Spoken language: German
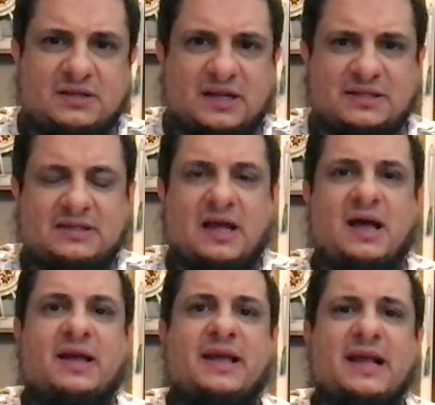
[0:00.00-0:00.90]
dass
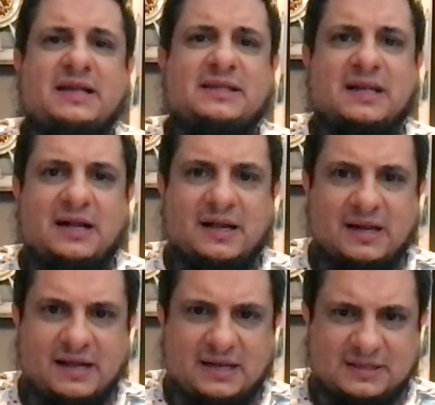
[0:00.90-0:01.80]
der Esel
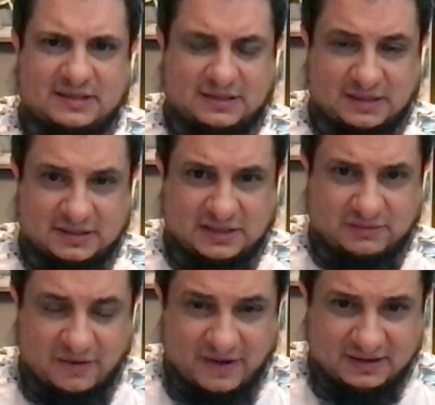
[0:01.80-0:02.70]
jetzt sich
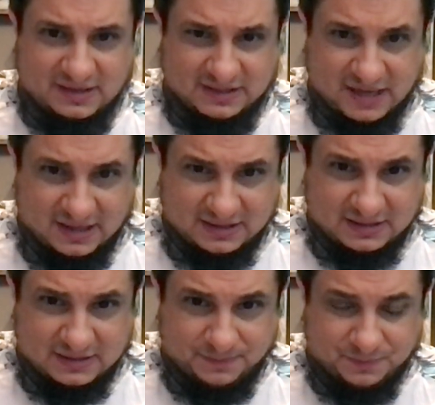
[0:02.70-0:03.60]
verwandelt hat